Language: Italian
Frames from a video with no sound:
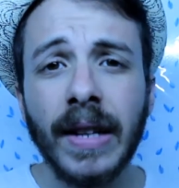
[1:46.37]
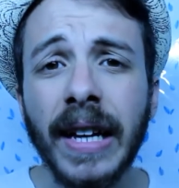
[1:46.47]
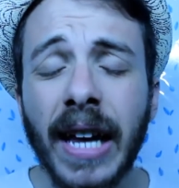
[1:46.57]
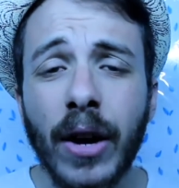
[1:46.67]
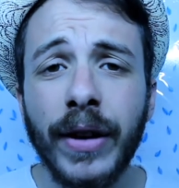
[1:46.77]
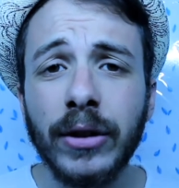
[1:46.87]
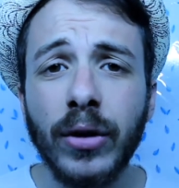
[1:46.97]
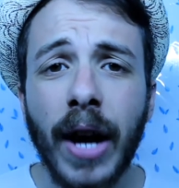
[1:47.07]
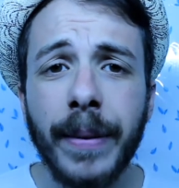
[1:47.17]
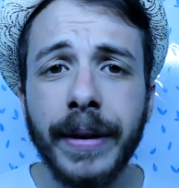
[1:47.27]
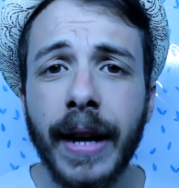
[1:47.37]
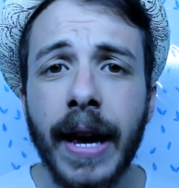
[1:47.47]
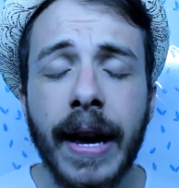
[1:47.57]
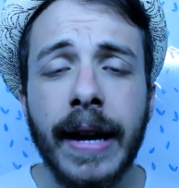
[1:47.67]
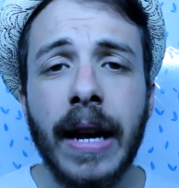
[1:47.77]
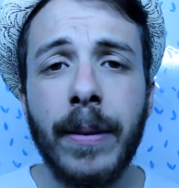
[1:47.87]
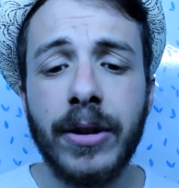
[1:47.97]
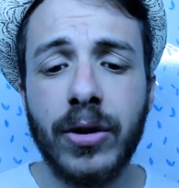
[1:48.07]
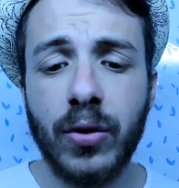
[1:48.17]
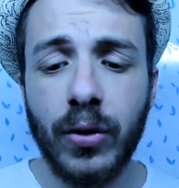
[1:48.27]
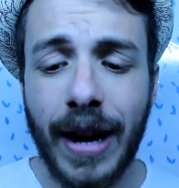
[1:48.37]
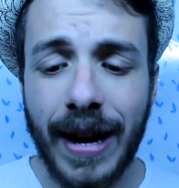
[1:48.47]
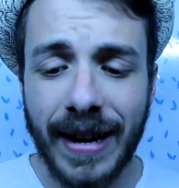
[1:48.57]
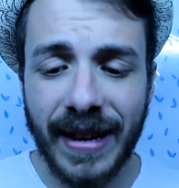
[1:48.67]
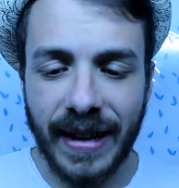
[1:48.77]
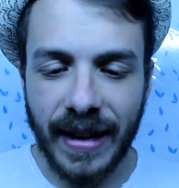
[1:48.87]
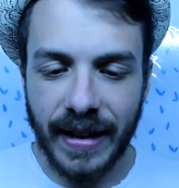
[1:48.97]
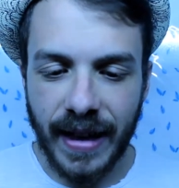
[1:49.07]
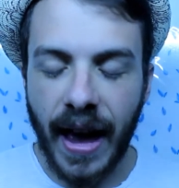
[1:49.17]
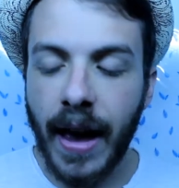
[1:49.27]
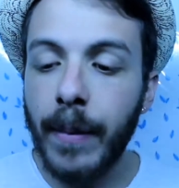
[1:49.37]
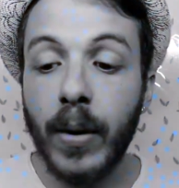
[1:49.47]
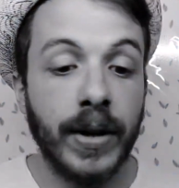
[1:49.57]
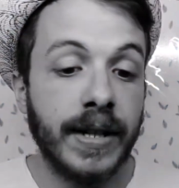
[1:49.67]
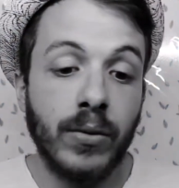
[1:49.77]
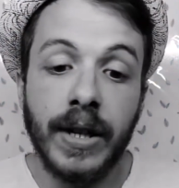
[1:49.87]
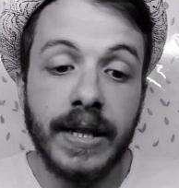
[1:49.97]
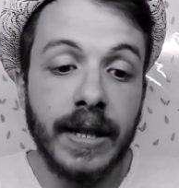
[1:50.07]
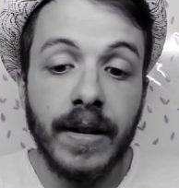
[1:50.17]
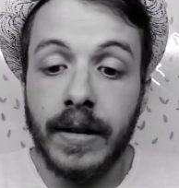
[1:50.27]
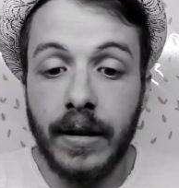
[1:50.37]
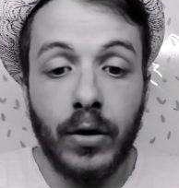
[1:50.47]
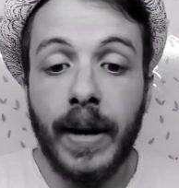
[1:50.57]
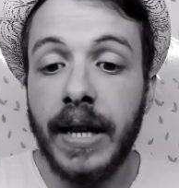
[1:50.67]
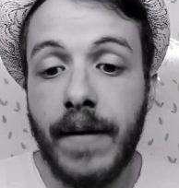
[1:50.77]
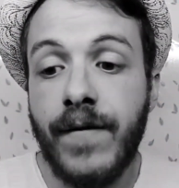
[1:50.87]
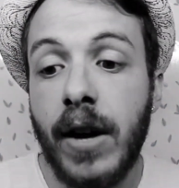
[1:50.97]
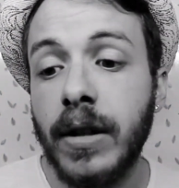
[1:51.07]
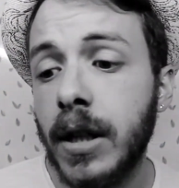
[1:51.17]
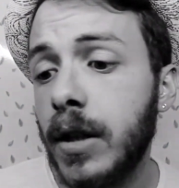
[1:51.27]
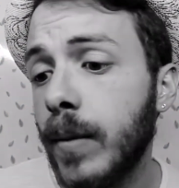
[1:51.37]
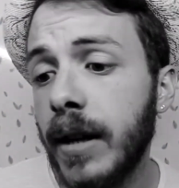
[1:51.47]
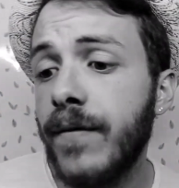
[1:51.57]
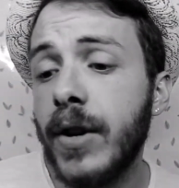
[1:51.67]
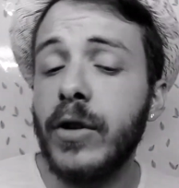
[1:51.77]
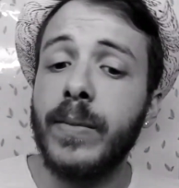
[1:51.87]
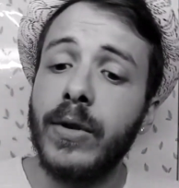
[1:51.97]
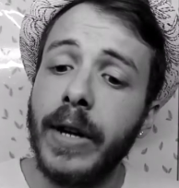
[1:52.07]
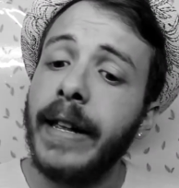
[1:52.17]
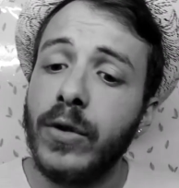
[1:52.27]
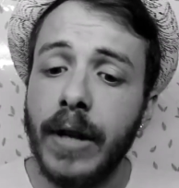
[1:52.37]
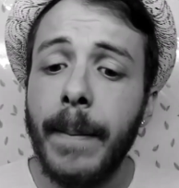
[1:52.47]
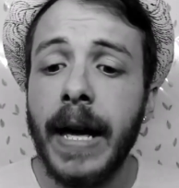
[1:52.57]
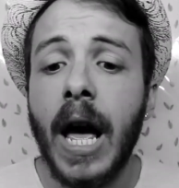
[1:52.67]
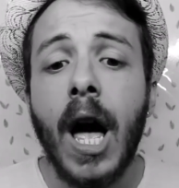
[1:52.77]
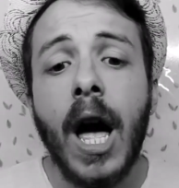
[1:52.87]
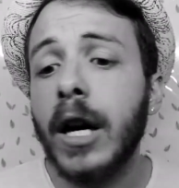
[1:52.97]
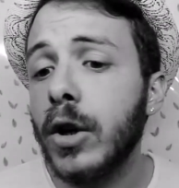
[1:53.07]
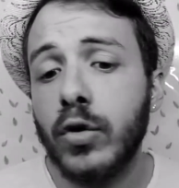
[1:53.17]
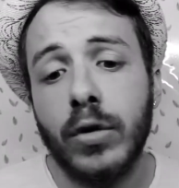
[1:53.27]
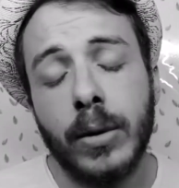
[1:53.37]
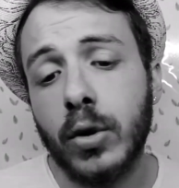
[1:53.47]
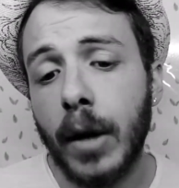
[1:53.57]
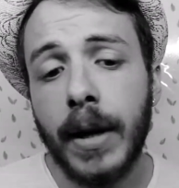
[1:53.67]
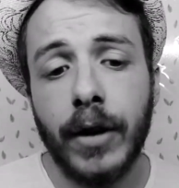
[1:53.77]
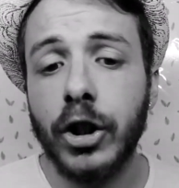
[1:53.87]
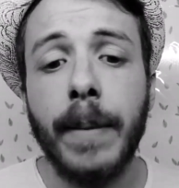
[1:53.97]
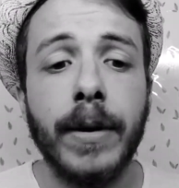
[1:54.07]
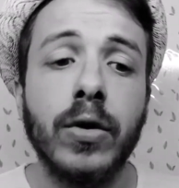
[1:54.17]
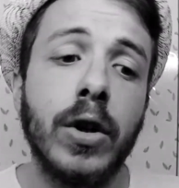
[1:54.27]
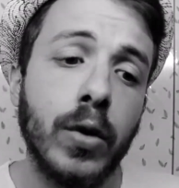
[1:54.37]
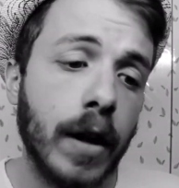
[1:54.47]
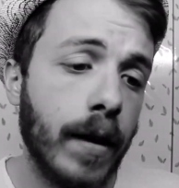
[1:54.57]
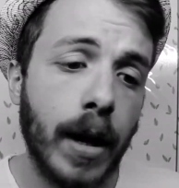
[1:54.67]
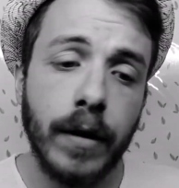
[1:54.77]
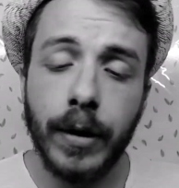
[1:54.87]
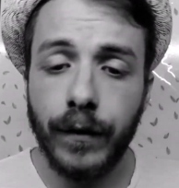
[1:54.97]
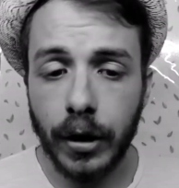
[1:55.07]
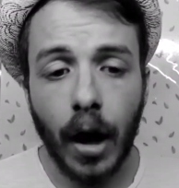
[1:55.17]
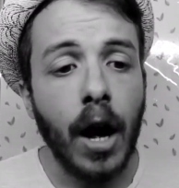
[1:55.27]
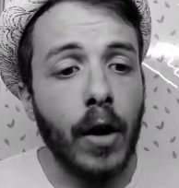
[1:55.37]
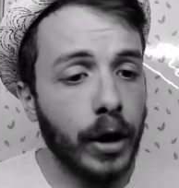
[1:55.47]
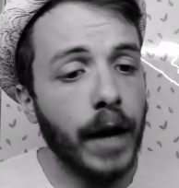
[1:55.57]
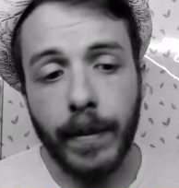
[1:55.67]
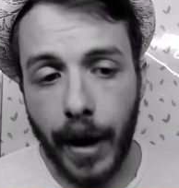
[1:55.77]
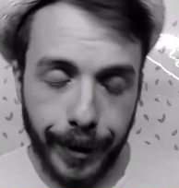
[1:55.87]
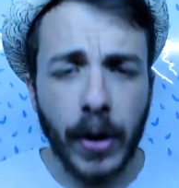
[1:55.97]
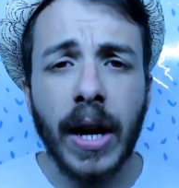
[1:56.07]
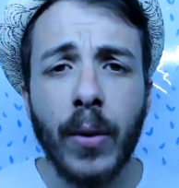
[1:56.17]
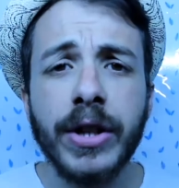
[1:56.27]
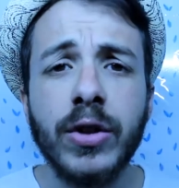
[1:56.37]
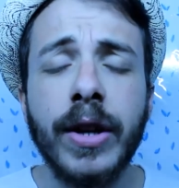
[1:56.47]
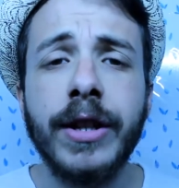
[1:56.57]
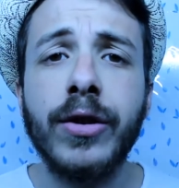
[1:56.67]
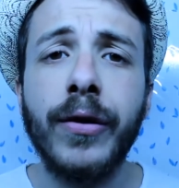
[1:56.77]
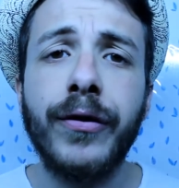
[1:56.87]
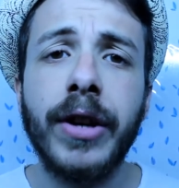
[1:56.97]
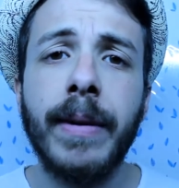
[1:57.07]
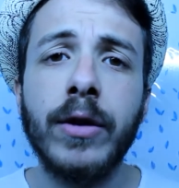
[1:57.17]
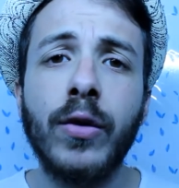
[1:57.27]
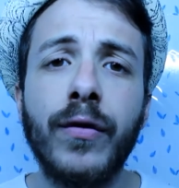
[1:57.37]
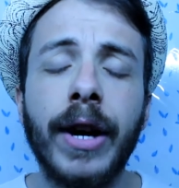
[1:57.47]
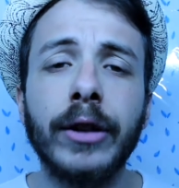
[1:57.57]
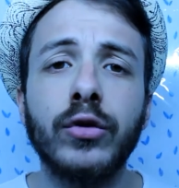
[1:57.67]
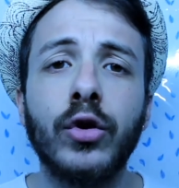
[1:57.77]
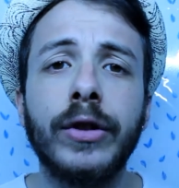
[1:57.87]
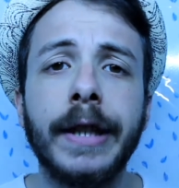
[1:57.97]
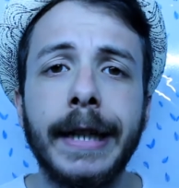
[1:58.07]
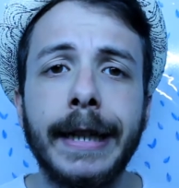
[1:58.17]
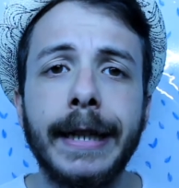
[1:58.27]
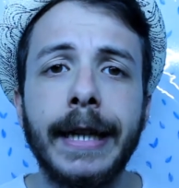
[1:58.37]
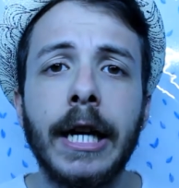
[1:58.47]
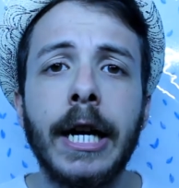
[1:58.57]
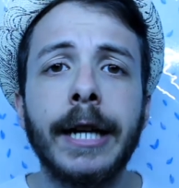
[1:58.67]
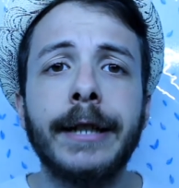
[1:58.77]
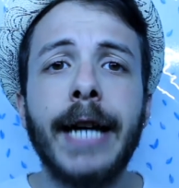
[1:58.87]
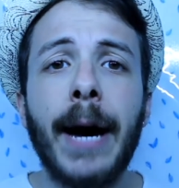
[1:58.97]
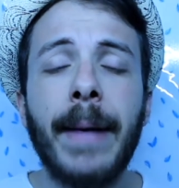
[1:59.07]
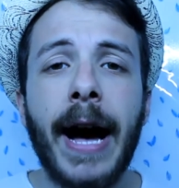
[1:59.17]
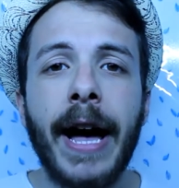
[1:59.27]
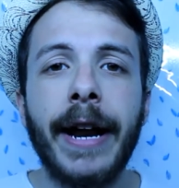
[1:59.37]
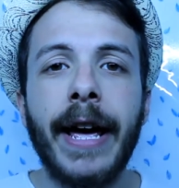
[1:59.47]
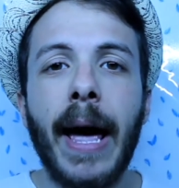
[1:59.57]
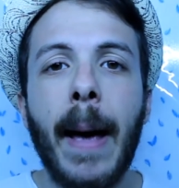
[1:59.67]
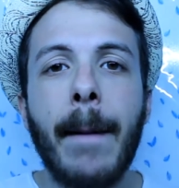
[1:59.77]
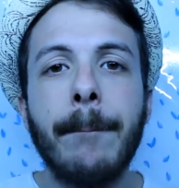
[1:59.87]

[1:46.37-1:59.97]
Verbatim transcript: gli hanno fatto capire la persona chiede. Poi può essere pure che si se mi do male davvero, se sentito male di io spero che adesso sta bene e che io sono una persona malvagia che penso che lui stava male per finta. Ok, va bene. Poi la questione si sofferma sul fatto del chiamare